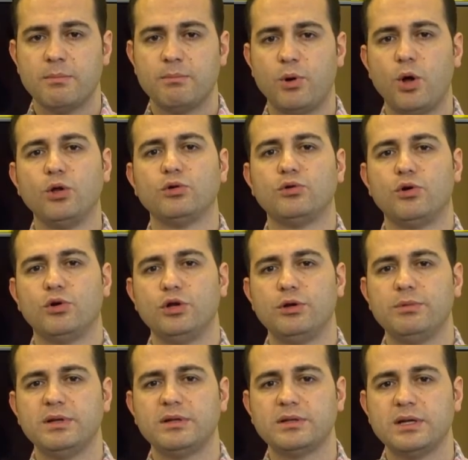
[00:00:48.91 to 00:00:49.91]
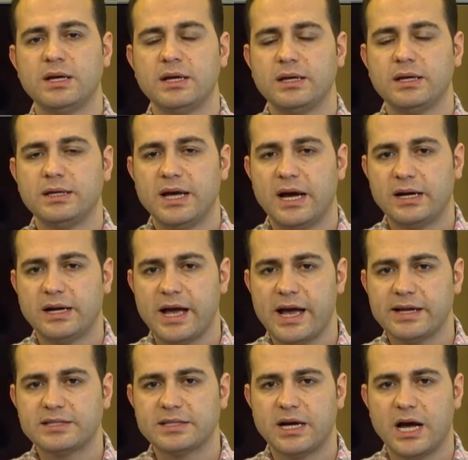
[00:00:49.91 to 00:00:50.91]
bol gollü bir Yan
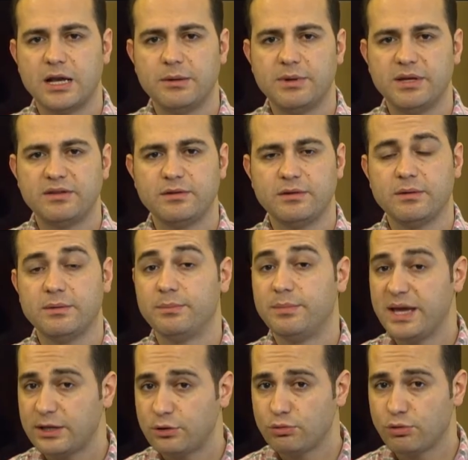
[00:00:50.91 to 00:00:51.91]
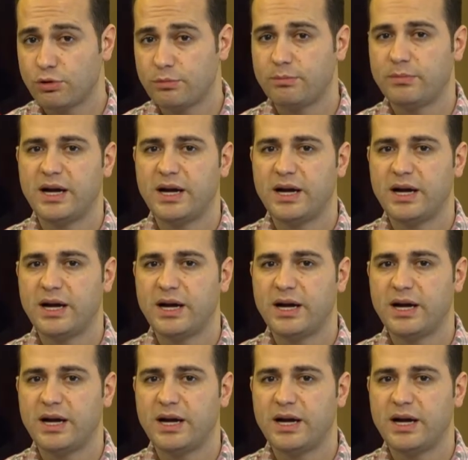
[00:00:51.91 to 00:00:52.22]
Ajax galibiyeti bekliyorum.